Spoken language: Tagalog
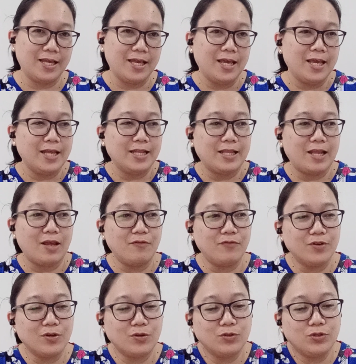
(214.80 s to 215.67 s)

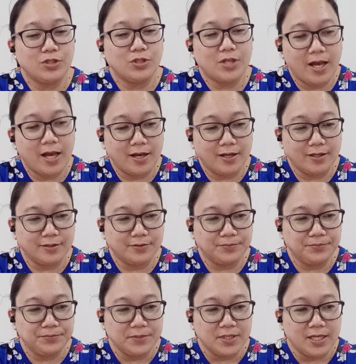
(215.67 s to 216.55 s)
never ko siyang
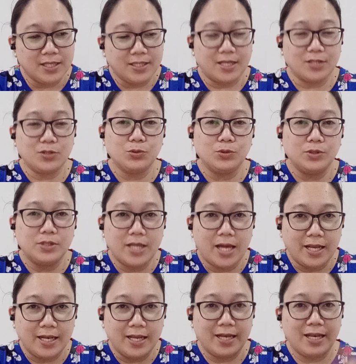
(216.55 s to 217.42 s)

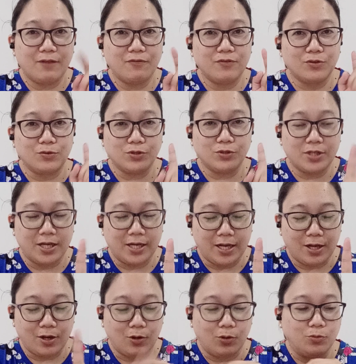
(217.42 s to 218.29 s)
nasundan and never ko siyang
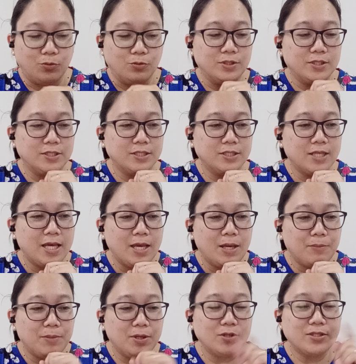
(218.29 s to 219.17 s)
na-close.
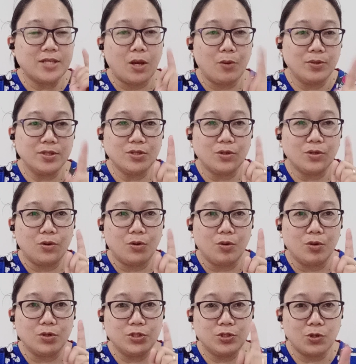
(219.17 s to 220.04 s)
Because I was
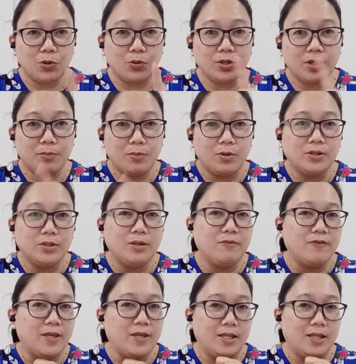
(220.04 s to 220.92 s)
so, so
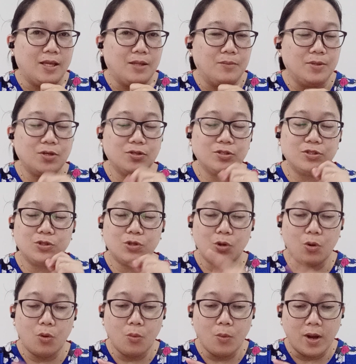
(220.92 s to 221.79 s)
demotivated because
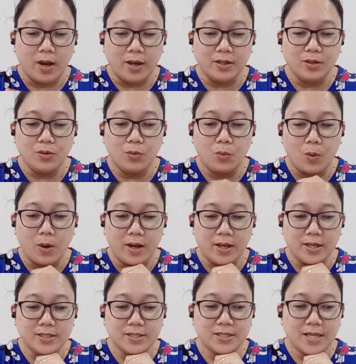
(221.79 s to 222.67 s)
no one
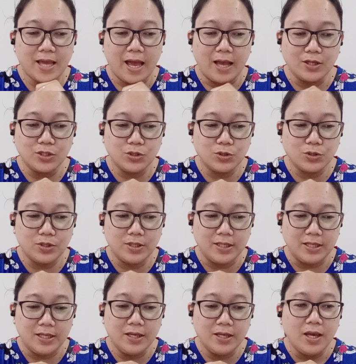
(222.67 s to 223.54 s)
was
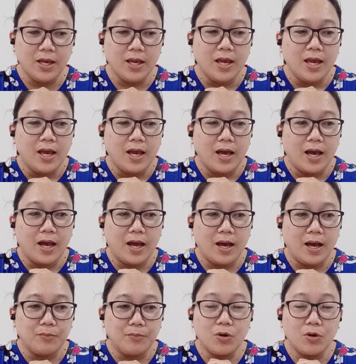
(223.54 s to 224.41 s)
actually
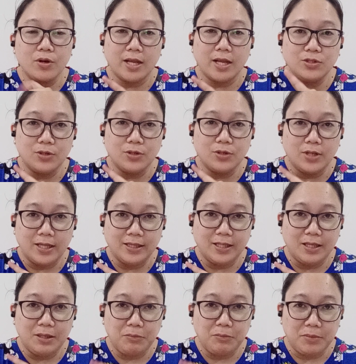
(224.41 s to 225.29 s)
um,
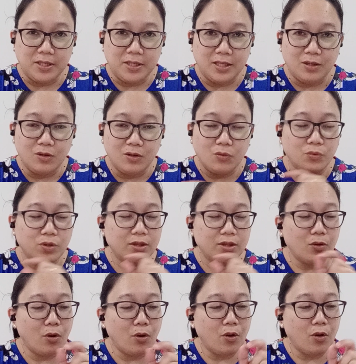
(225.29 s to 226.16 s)
congratulating me with
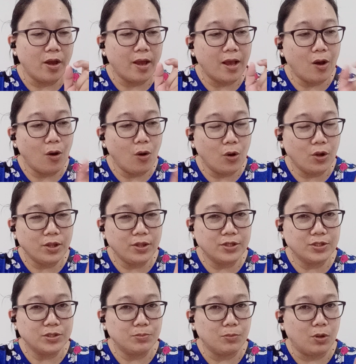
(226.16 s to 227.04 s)
all the
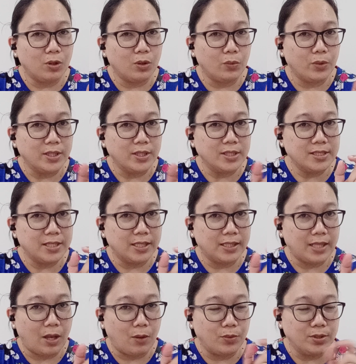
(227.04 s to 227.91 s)
small wins that
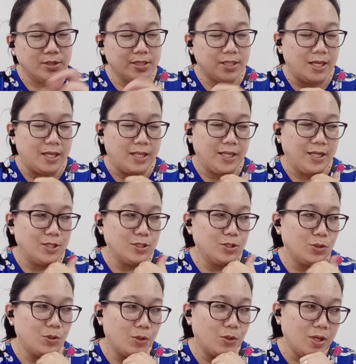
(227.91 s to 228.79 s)
I was gaining.
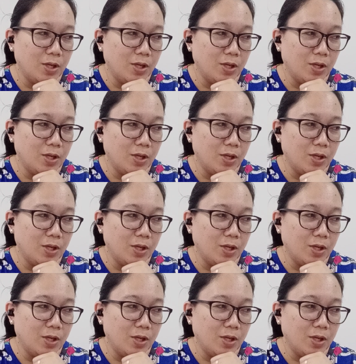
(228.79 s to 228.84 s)
So,